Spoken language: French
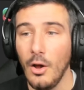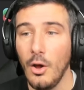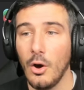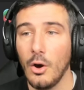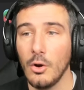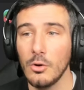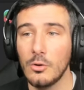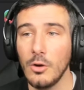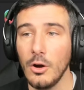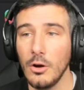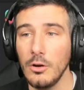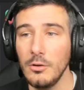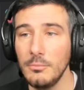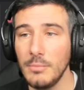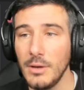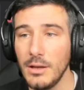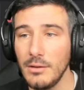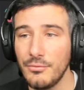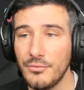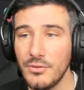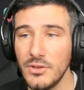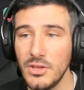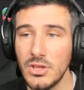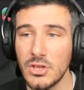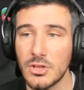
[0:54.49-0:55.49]
Encore une belle
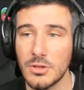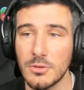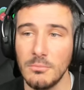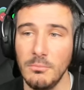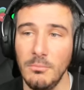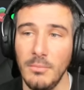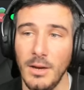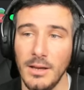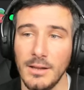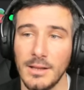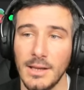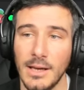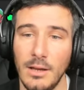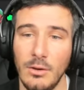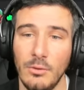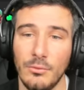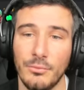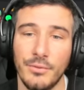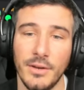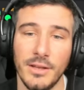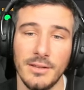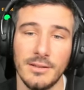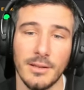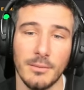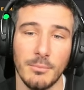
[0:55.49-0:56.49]
fiche malgré le
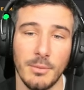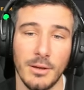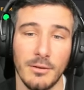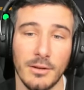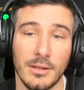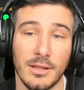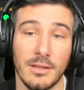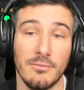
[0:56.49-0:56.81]
fait bah,